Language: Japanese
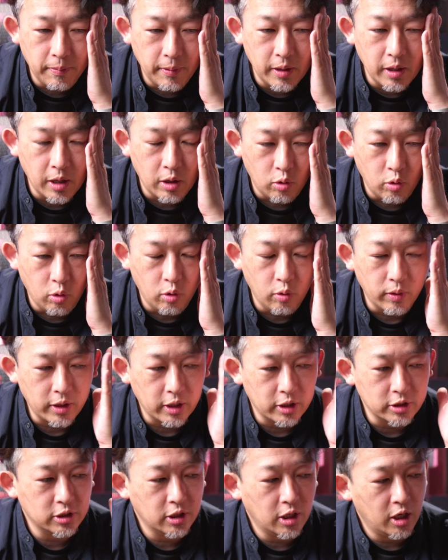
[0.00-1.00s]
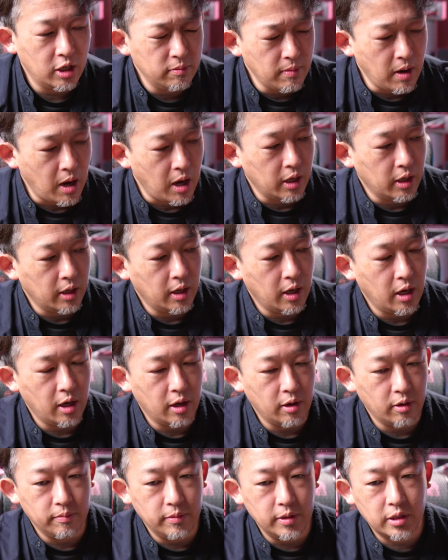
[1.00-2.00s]
ぱり私が今
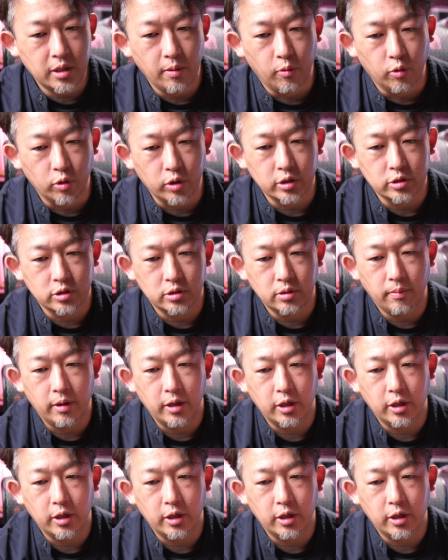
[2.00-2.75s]
見てもですね、